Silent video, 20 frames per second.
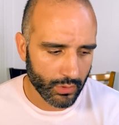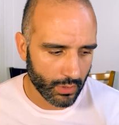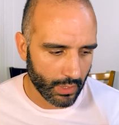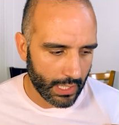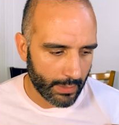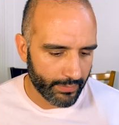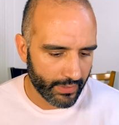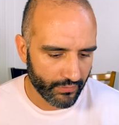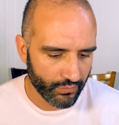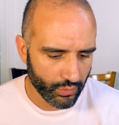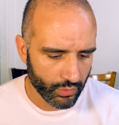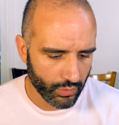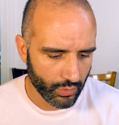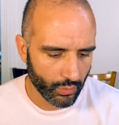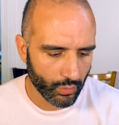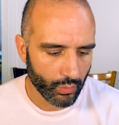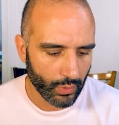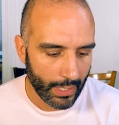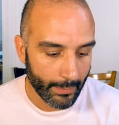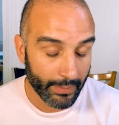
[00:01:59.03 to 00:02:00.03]
euh, rappelez-vous
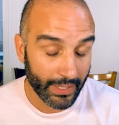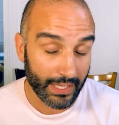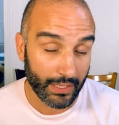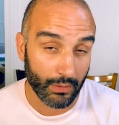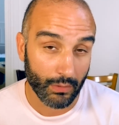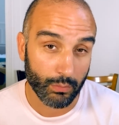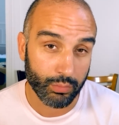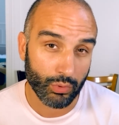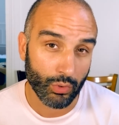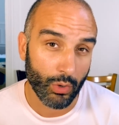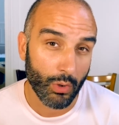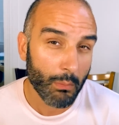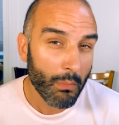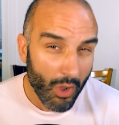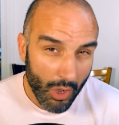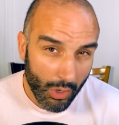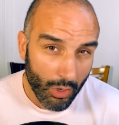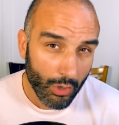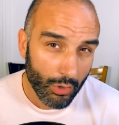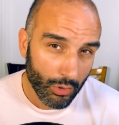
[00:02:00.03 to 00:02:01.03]
qu'on l'a pris euh, pour
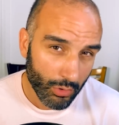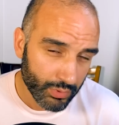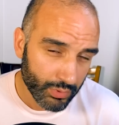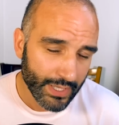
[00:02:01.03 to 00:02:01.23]
mort